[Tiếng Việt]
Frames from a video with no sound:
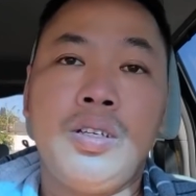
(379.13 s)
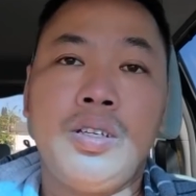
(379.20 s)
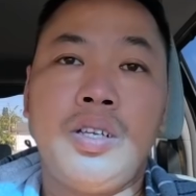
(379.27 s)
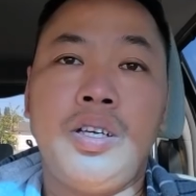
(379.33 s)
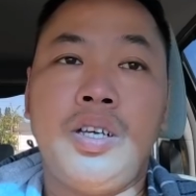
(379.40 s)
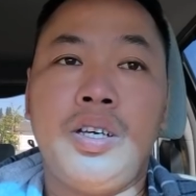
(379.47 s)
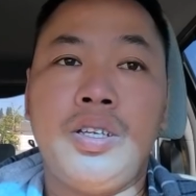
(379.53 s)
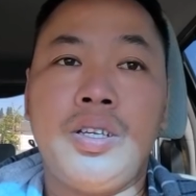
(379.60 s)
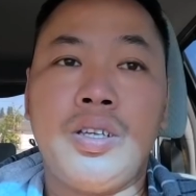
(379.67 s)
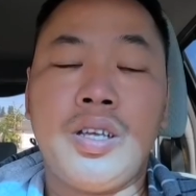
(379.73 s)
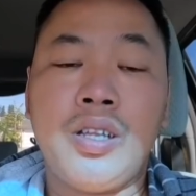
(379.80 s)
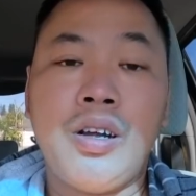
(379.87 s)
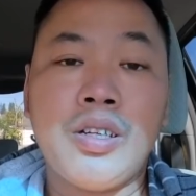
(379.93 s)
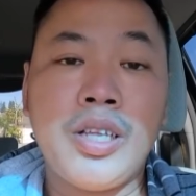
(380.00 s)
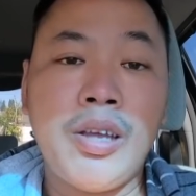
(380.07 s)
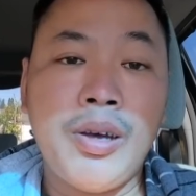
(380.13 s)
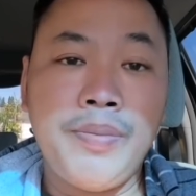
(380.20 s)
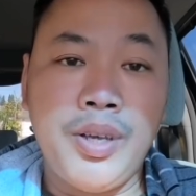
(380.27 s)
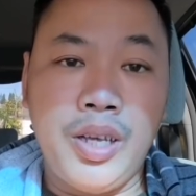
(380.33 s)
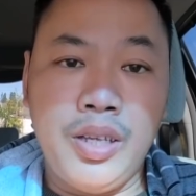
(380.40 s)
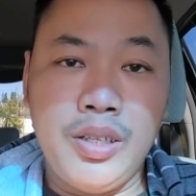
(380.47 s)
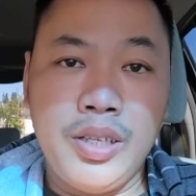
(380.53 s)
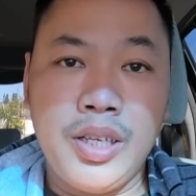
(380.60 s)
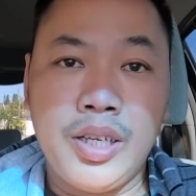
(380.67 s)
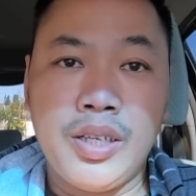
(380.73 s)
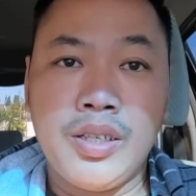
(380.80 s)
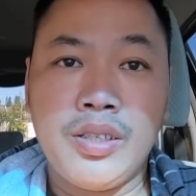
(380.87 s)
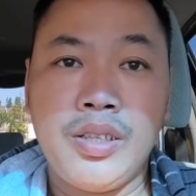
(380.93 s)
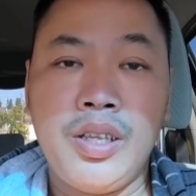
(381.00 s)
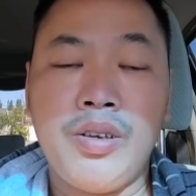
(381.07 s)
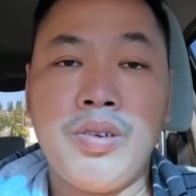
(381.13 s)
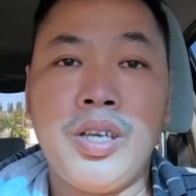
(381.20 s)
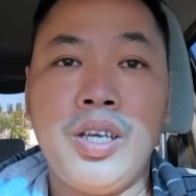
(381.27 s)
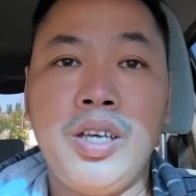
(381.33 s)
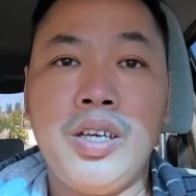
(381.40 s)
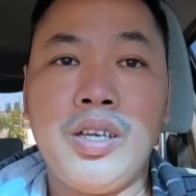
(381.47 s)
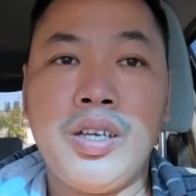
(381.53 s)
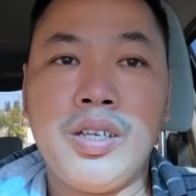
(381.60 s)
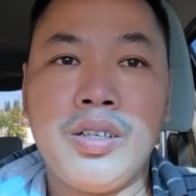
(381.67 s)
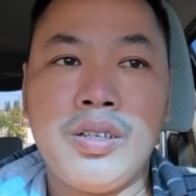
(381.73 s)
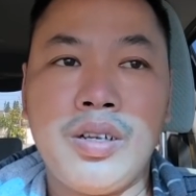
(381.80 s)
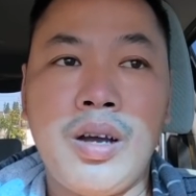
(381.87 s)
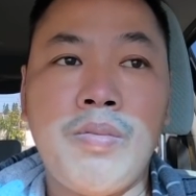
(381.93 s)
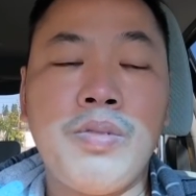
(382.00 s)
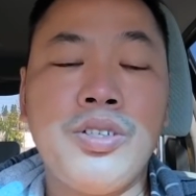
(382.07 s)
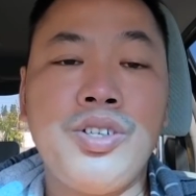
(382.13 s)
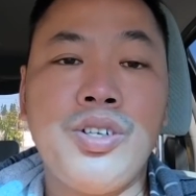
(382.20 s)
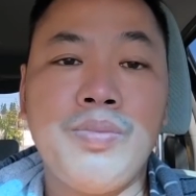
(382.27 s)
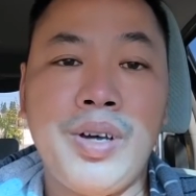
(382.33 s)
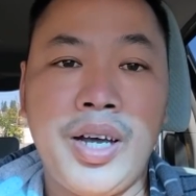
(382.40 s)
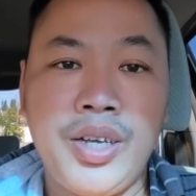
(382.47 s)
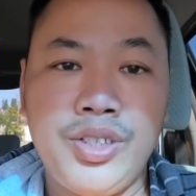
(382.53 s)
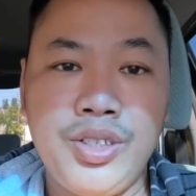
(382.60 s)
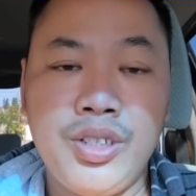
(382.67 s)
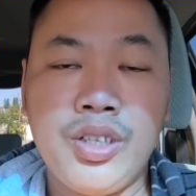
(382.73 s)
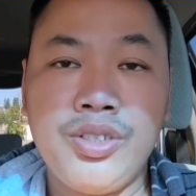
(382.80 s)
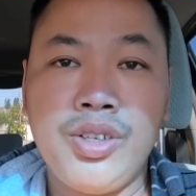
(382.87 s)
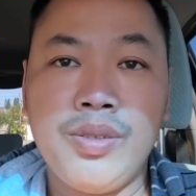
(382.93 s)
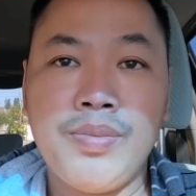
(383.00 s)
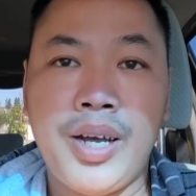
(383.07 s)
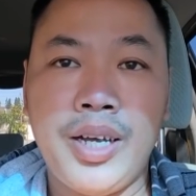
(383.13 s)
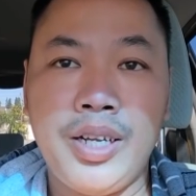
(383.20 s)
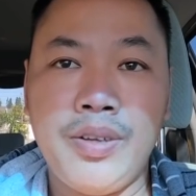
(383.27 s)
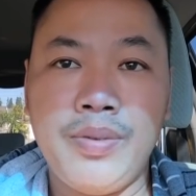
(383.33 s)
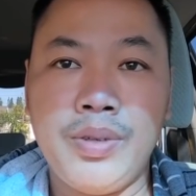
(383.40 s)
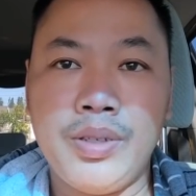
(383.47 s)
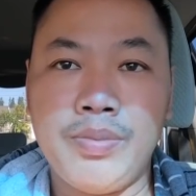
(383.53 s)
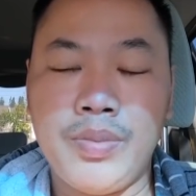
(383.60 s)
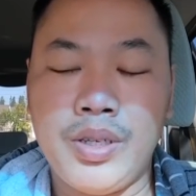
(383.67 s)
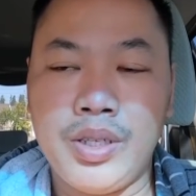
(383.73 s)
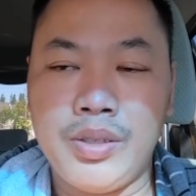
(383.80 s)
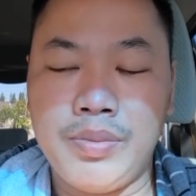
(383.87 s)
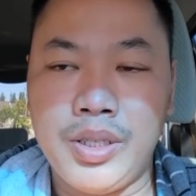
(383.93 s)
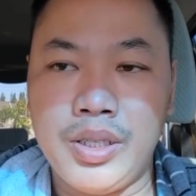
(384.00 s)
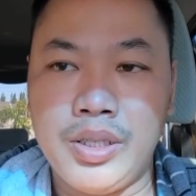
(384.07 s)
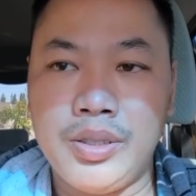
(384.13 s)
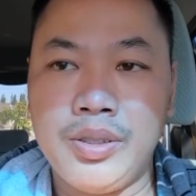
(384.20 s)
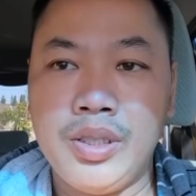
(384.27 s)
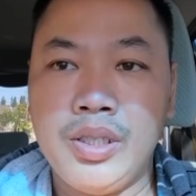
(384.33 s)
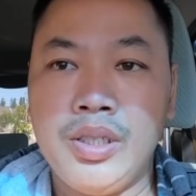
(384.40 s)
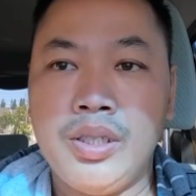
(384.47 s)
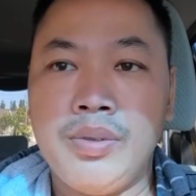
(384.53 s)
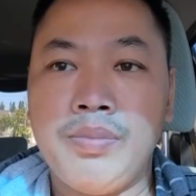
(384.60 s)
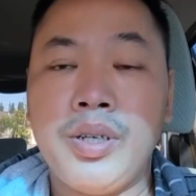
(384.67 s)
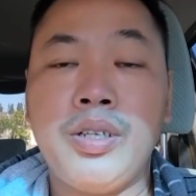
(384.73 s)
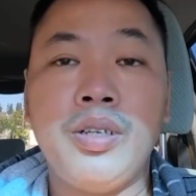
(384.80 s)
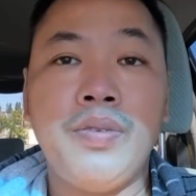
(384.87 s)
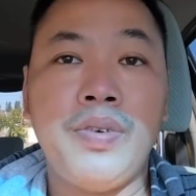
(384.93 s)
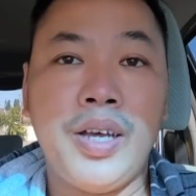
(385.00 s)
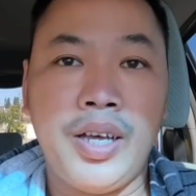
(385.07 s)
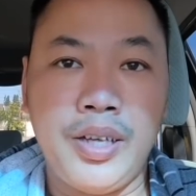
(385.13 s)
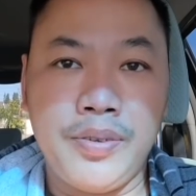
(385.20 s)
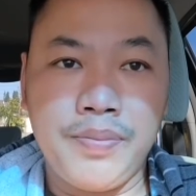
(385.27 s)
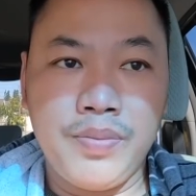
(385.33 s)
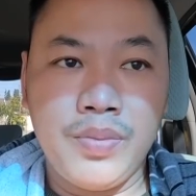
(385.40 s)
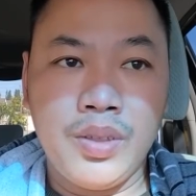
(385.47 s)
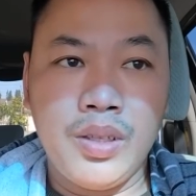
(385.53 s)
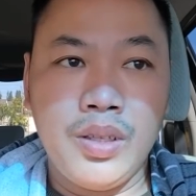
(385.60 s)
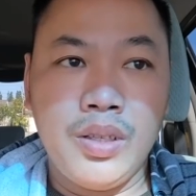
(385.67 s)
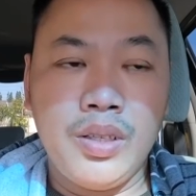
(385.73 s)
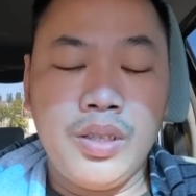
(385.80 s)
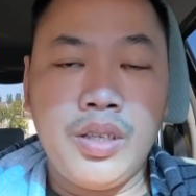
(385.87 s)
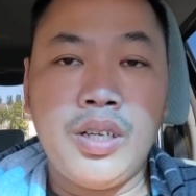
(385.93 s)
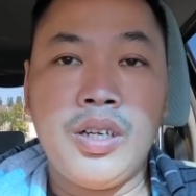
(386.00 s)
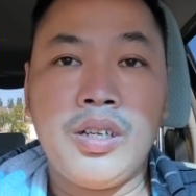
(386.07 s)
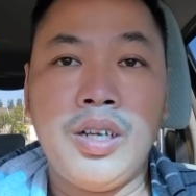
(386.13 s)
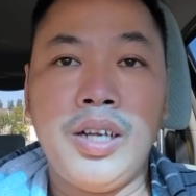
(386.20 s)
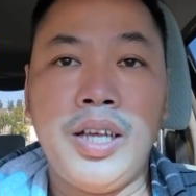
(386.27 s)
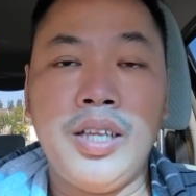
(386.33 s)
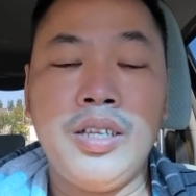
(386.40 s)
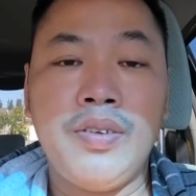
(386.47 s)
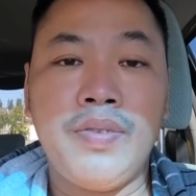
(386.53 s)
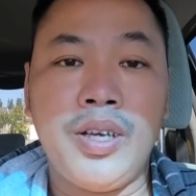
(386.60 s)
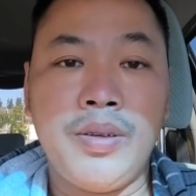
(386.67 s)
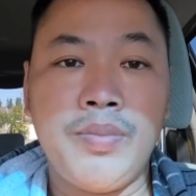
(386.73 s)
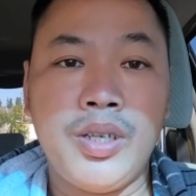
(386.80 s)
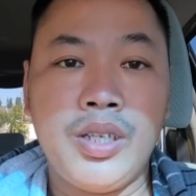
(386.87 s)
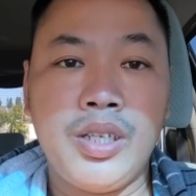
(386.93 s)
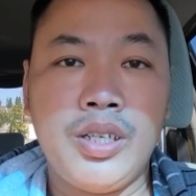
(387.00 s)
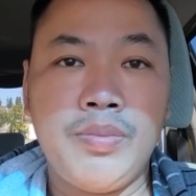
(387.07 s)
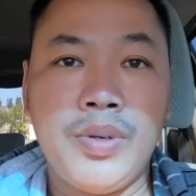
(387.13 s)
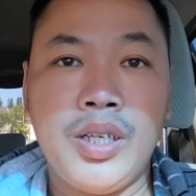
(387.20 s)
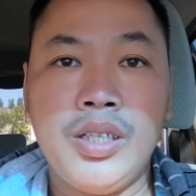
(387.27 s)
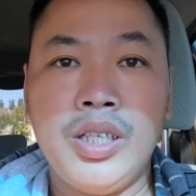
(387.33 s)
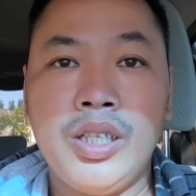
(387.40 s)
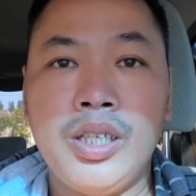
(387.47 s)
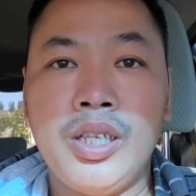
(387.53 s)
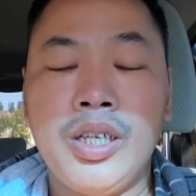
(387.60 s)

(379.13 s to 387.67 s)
thì à, cái thật theo em nghĩ thôi nha nhiều khi á không có chuyến bay chưa có chuyến bay để mà mà mà, mà đưa về cho nên có lẽ như vậy mà nên mới